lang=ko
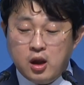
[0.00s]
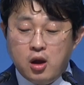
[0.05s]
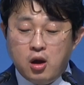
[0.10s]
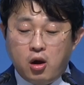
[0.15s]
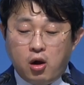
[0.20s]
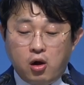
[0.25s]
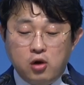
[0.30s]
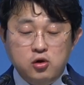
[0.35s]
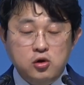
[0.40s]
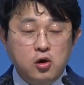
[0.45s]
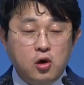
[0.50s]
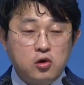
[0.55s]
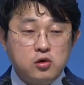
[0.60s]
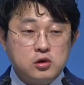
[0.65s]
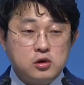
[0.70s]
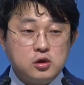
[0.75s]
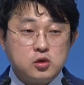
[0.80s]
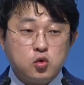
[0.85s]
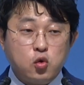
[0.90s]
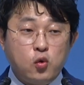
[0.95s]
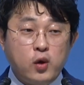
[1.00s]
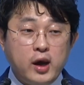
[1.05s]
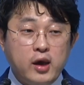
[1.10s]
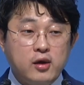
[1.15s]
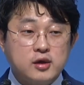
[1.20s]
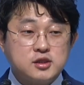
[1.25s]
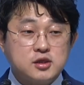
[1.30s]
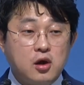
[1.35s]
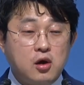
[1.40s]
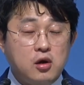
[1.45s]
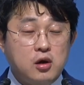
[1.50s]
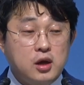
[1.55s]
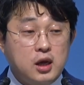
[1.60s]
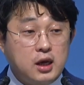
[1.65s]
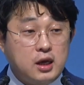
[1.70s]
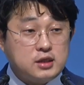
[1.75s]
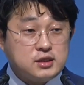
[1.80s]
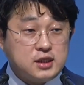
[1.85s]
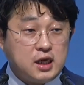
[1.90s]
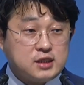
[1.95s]
언론을 통하여서
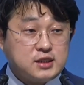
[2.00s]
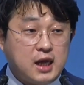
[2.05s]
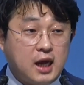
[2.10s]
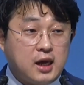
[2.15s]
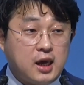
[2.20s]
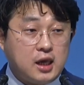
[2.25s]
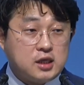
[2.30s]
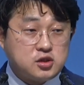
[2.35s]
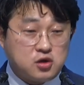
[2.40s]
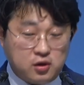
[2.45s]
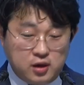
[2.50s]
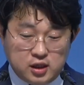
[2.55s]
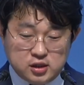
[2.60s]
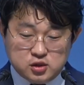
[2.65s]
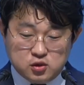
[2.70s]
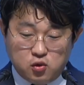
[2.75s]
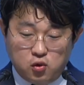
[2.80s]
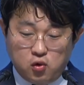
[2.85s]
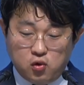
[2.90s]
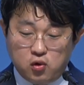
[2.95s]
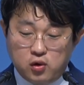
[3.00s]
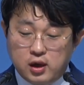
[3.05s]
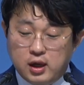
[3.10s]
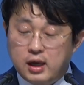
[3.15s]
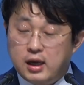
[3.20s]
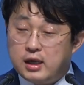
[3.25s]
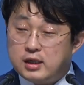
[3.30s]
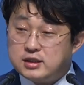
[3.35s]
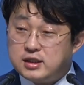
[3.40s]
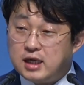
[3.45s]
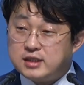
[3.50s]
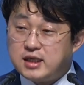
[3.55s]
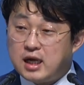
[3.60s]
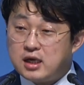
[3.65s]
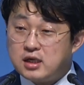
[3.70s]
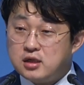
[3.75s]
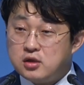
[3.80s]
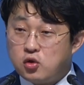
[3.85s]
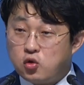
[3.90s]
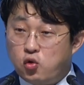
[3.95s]
세상에 전해지고
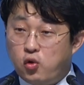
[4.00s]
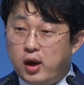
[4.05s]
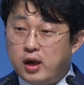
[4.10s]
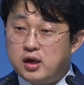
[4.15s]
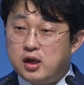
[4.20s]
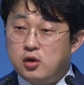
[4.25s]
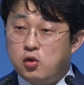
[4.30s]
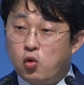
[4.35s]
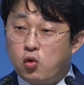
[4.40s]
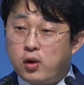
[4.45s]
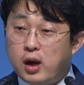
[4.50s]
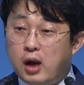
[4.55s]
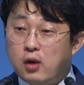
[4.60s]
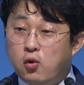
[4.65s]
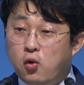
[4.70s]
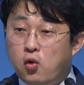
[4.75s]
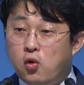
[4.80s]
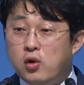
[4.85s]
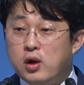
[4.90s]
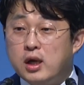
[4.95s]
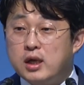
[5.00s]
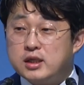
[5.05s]
세상은 교회를 욕하고